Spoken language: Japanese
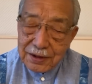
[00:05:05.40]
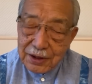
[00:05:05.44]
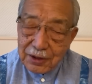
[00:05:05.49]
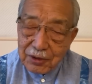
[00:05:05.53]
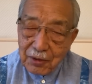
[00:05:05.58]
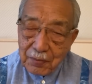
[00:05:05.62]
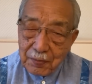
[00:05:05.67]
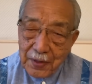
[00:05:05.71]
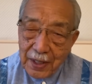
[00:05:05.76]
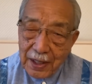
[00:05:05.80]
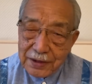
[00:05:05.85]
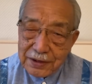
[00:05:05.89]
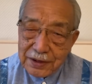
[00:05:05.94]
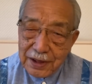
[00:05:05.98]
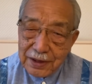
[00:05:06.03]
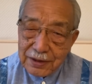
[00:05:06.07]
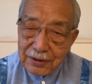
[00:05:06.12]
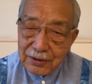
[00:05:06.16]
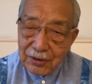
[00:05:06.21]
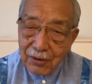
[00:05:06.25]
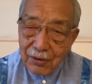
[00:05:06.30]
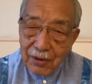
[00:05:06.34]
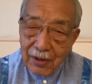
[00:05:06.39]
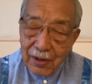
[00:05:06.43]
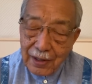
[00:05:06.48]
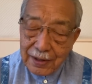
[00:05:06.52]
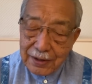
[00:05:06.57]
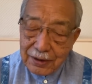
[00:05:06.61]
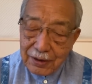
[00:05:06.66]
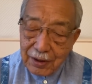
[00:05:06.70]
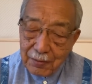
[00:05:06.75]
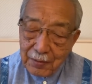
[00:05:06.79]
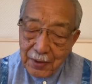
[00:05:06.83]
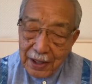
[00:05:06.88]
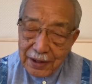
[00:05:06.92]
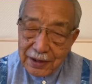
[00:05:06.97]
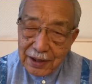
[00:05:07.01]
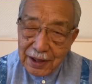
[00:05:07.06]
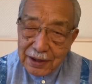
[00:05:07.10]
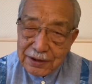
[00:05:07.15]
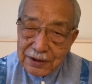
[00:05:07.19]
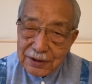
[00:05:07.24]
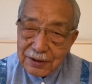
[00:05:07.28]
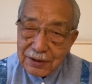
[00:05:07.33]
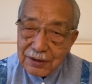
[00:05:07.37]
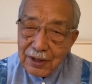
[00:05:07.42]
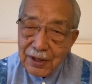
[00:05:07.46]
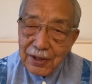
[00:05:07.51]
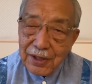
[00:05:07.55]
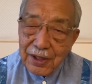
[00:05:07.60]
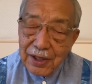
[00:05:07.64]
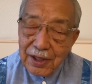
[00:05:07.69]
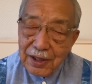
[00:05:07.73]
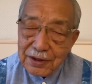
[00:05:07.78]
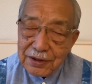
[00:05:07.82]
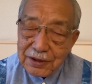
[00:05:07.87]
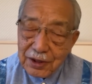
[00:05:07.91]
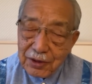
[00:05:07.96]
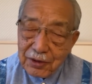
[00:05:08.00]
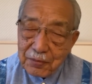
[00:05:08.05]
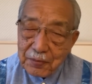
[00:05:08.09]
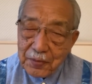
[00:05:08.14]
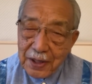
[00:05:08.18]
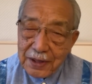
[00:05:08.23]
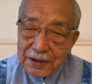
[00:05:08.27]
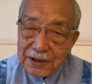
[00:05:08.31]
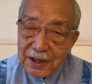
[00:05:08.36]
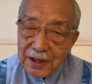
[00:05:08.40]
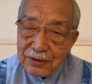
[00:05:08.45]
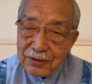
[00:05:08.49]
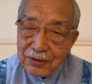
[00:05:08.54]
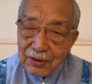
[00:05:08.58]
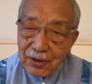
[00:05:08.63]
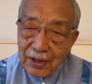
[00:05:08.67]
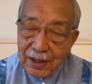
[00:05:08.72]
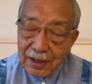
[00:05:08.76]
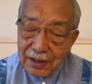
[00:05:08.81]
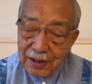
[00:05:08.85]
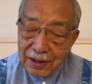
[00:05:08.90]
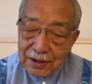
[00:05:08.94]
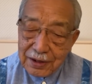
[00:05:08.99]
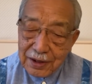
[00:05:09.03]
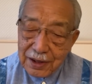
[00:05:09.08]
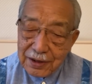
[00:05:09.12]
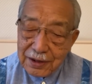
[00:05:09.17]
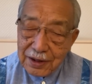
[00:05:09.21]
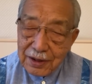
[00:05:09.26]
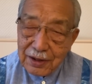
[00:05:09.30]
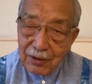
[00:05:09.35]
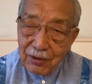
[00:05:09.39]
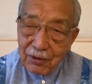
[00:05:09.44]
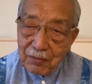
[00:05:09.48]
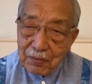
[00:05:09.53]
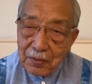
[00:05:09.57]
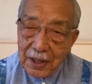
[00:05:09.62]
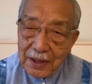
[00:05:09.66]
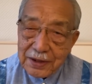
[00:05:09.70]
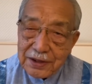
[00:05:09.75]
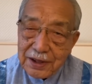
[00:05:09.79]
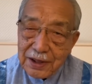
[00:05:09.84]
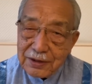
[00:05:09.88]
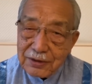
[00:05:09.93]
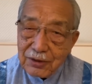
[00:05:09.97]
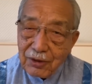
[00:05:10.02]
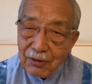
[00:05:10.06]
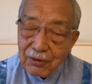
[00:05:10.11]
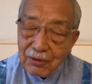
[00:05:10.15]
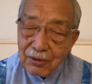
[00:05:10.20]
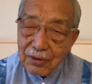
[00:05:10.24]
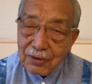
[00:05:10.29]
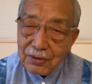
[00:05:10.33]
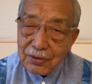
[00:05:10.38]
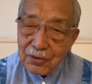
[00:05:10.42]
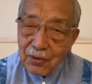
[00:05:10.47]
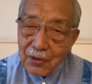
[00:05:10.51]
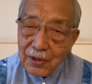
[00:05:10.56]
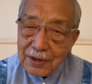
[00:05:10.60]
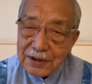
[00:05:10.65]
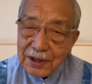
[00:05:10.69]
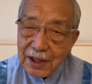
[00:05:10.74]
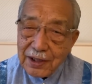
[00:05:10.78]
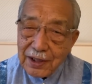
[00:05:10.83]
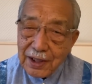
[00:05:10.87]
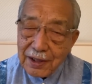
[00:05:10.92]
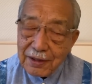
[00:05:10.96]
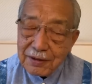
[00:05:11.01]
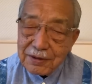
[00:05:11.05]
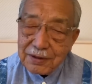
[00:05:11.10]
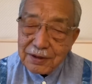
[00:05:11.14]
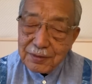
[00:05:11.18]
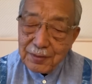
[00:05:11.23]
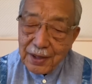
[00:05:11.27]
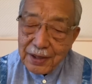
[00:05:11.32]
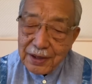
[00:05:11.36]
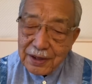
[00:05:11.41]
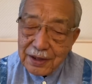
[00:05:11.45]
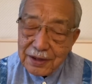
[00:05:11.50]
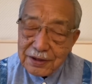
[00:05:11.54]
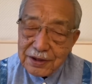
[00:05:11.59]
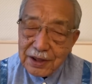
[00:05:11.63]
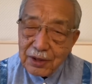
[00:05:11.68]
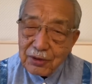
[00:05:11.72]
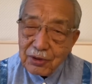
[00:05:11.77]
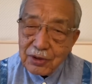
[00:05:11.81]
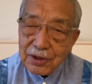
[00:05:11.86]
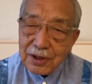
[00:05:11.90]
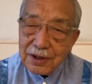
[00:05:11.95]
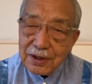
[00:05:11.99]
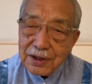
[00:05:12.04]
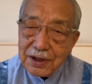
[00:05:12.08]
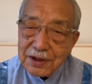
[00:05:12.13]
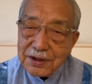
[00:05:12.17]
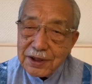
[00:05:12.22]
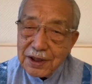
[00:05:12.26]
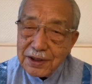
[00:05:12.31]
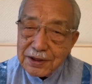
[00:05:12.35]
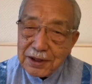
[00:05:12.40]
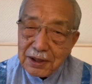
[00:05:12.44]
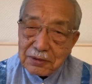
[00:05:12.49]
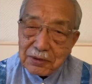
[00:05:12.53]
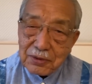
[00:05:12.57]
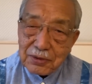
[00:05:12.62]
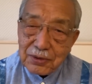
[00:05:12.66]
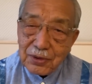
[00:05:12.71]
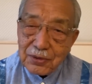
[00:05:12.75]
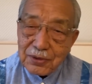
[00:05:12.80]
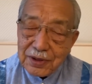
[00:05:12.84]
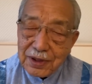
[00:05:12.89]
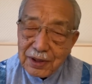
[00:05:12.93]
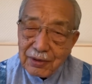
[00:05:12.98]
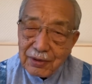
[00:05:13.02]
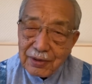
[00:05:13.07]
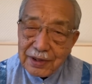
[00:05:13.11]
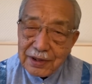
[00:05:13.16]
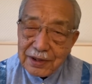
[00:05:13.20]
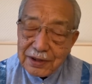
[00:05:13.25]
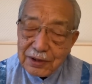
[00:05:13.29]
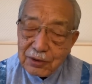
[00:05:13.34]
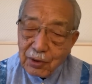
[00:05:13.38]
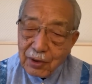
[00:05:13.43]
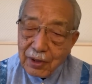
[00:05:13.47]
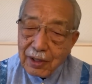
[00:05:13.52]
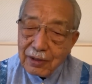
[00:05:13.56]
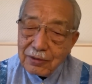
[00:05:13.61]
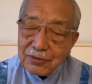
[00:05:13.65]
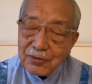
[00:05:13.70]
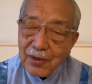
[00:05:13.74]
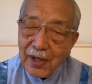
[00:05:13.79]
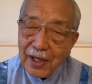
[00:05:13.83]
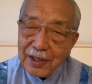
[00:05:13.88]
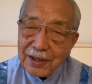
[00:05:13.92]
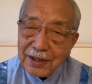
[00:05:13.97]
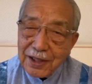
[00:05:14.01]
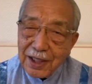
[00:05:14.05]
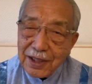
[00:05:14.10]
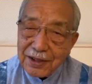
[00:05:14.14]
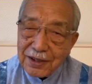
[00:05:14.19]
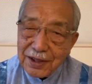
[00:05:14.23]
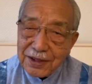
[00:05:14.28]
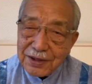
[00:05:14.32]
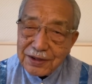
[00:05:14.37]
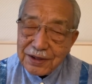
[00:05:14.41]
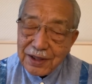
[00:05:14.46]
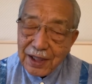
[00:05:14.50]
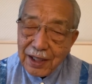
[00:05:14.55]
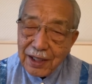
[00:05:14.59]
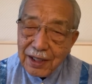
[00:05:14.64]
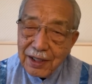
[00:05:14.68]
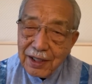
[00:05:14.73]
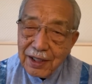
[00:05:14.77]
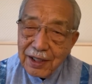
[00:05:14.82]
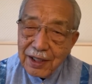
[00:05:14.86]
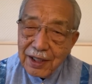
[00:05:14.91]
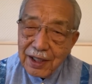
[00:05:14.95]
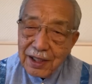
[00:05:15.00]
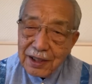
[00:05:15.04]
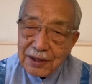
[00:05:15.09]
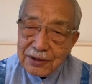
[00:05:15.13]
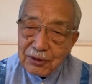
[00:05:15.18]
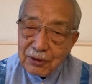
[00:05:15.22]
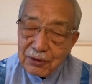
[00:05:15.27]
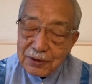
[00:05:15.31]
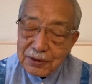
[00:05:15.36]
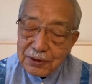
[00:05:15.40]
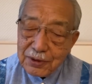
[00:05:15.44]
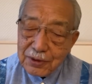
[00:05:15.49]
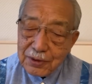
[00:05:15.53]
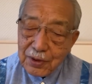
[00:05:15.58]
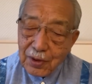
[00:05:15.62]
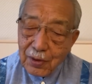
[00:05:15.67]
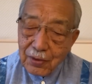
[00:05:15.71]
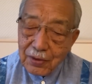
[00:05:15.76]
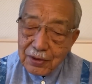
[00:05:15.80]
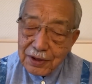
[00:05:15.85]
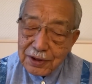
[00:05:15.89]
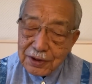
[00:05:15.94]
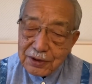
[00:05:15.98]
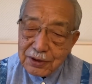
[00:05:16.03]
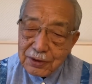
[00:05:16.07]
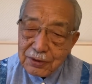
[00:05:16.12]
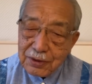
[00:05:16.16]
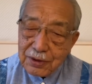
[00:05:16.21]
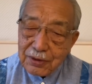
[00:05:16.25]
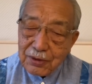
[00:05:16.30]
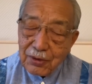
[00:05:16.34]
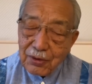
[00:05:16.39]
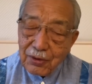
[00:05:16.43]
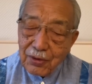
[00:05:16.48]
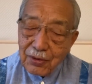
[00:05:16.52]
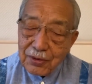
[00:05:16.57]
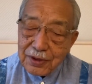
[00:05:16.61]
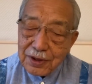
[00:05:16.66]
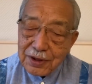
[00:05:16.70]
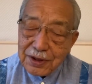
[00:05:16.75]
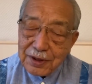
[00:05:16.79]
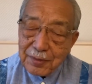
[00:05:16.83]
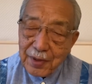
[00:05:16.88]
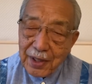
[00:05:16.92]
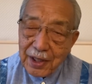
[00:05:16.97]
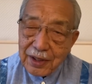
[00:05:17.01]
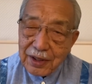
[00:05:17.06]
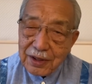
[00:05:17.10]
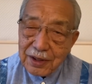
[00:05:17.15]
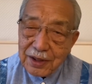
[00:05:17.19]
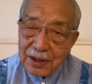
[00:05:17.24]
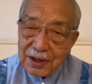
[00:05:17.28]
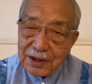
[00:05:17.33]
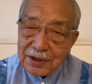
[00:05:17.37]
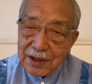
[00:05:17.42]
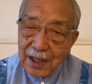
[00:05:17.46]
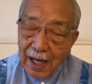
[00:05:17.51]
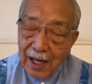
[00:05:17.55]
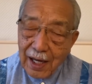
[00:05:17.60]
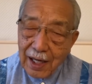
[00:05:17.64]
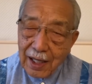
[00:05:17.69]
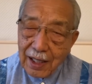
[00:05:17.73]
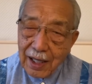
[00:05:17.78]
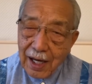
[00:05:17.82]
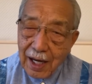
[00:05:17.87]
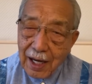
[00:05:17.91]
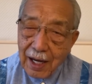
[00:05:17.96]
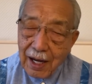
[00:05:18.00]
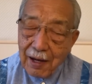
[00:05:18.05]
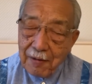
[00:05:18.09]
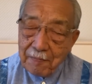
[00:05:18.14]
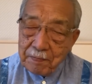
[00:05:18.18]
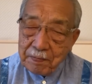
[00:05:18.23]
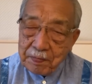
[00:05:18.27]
あ0%、あるいはマイナス、0%から0.25%、これを動かさない。つまり、ゼロ金利政策を取ってるわけです。これは不変なんですね。そうすると、いつこの日米金利差が